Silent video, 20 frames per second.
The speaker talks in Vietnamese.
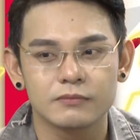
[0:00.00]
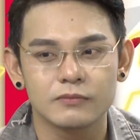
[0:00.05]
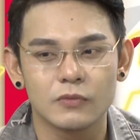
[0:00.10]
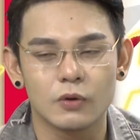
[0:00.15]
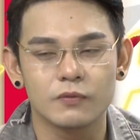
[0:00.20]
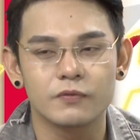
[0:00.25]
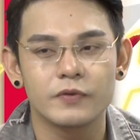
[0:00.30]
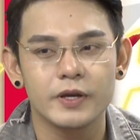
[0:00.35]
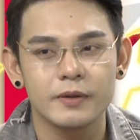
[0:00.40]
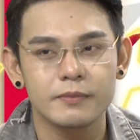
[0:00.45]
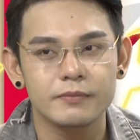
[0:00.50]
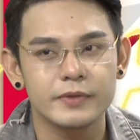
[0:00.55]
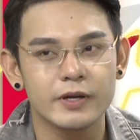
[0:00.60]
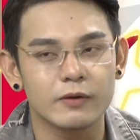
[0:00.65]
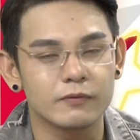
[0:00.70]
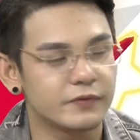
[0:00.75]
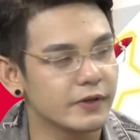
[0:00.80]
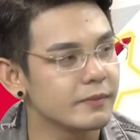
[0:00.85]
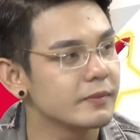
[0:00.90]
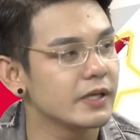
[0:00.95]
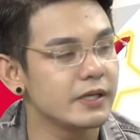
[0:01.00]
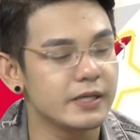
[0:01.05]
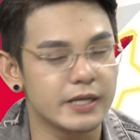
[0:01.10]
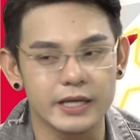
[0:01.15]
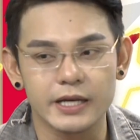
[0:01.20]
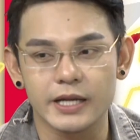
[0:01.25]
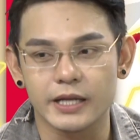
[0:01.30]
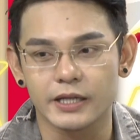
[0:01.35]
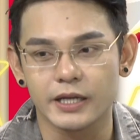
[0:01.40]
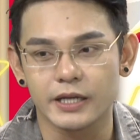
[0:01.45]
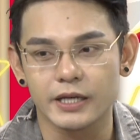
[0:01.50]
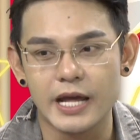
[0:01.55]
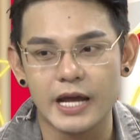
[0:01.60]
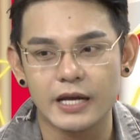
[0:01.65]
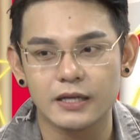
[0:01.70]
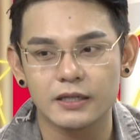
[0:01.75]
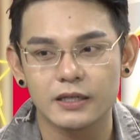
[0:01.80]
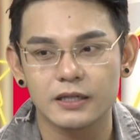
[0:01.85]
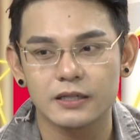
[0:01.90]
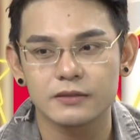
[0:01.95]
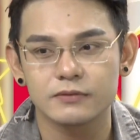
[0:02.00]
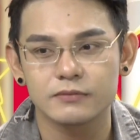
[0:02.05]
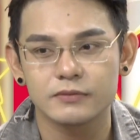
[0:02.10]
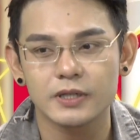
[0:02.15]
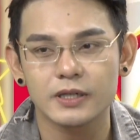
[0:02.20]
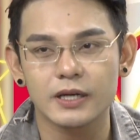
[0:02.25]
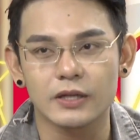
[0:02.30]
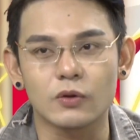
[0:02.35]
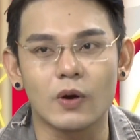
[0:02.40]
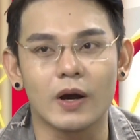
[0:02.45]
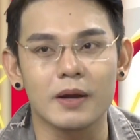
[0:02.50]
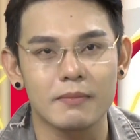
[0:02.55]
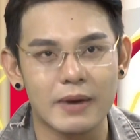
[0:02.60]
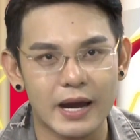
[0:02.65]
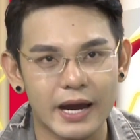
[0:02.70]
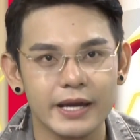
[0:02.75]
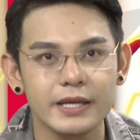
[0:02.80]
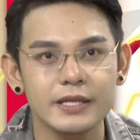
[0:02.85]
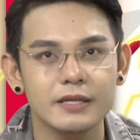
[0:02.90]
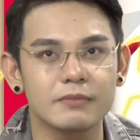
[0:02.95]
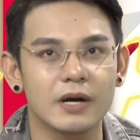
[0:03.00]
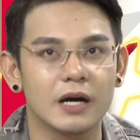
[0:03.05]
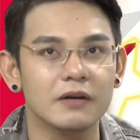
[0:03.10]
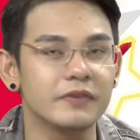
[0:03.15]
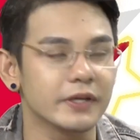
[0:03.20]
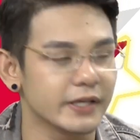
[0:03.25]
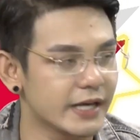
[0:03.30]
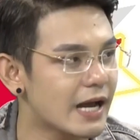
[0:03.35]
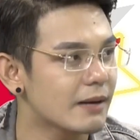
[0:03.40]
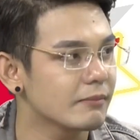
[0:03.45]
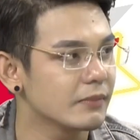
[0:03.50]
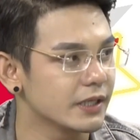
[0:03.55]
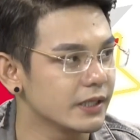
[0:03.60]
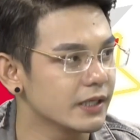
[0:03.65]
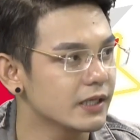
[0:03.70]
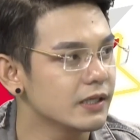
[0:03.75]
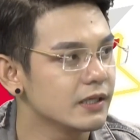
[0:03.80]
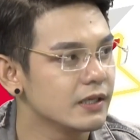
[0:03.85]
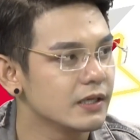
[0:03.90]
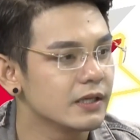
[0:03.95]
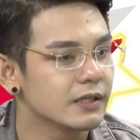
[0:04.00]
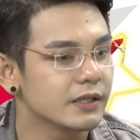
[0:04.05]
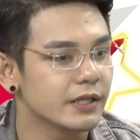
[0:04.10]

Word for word: bộ phim, dòng phim kinh dị này thì đang rất là thoải mái, nhưng mà ở Việt Nam mình á, ừ.